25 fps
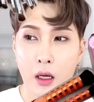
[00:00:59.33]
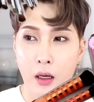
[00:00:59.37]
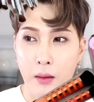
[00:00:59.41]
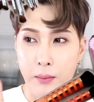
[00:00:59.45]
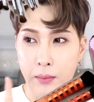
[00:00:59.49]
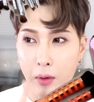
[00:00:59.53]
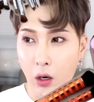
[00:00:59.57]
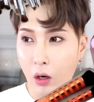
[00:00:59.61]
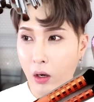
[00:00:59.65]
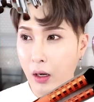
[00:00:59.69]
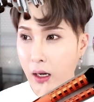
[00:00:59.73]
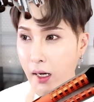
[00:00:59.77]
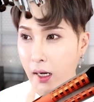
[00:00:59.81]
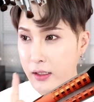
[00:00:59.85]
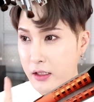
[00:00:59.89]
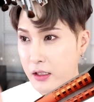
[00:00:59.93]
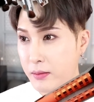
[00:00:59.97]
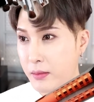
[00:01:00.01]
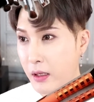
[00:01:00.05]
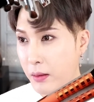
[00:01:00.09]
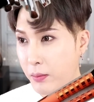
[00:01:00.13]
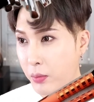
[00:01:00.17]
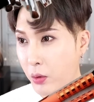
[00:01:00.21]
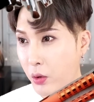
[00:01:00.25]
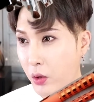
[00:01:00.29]
몇
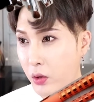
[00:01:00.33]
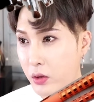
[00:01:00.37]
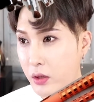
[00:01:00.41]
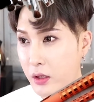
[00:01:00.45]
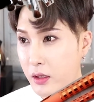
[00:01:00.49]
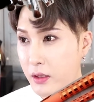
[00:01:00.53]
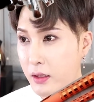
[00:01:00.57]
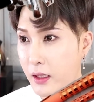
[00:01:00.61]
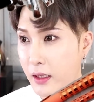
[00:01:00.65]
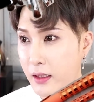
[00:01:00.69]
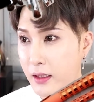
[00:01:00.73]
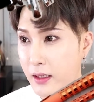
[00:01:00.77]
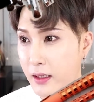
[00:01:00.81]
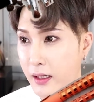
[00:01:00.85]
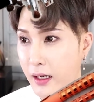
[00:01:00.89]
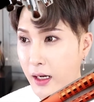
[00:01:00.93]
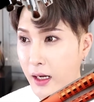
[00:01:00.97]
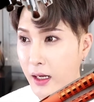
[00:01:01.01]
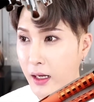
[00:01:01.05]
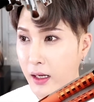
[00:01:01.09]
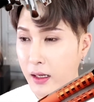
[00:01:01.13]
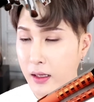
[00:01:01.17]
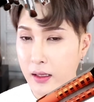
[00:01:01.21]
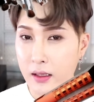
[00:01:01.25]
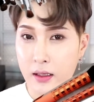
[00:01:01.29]
가지만 보여드릴
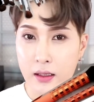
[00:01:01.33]
테니까